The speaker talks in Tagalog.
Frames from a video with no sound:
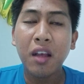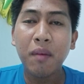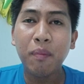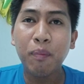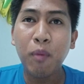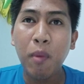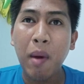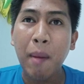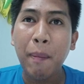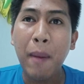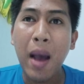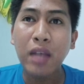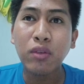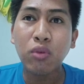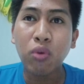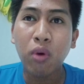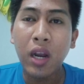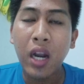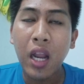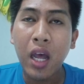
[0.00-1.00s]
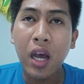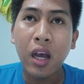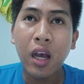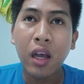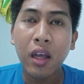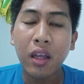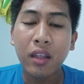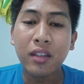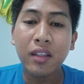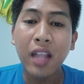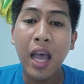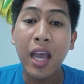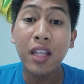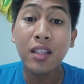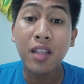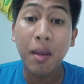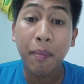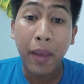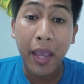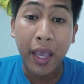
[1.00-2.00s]
pumapasok ka lang dahil
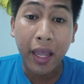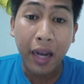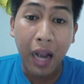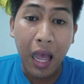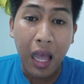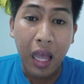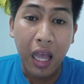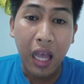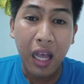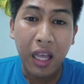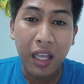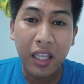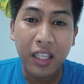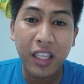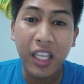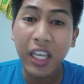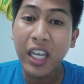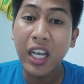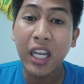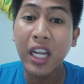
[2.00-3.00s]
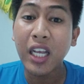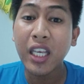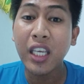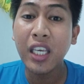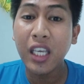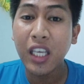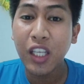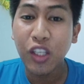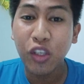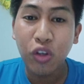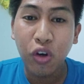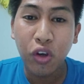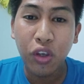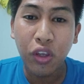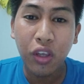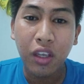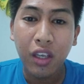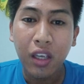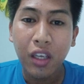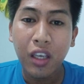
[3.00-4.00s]
sa pera hindi ka nag
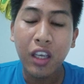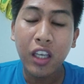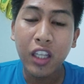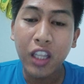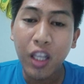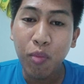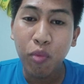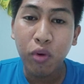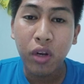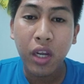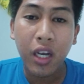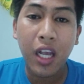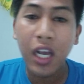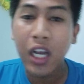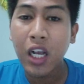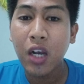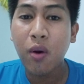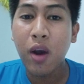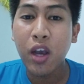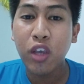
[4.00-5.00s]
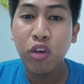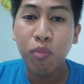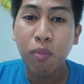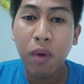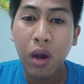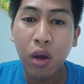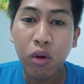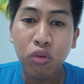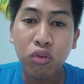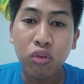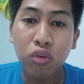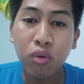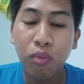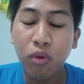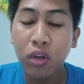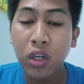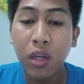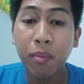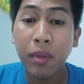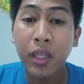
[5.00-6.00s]
enjoy hindi mo nagagawa yung mga gusto mo
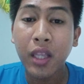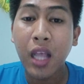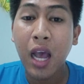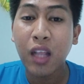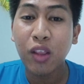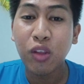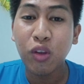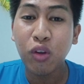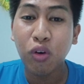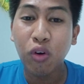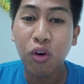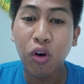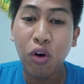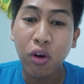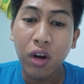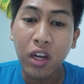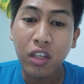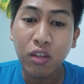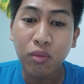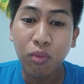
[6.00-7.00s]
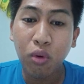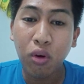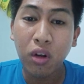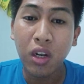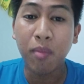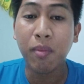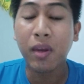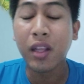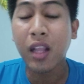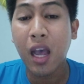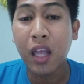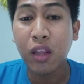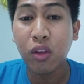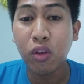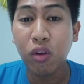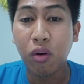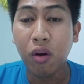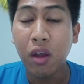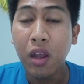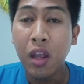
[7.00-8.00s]
limitado yung oras mo limitado
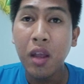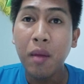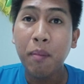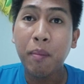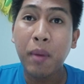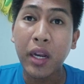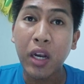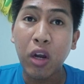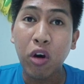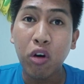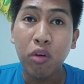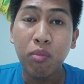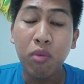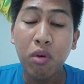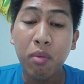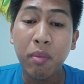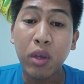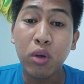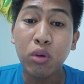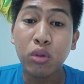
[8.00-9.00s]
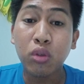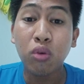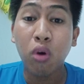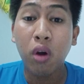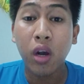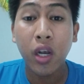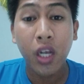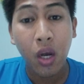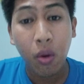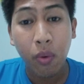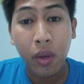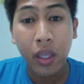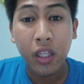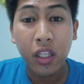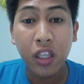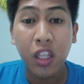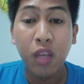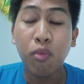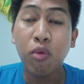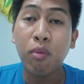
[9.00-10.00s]
yung panahon mo may gusto kang gawin
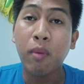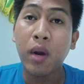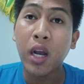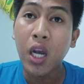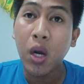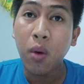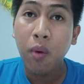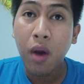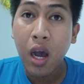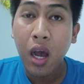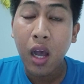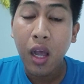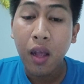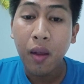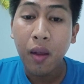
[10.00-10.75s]
hindi mo magawa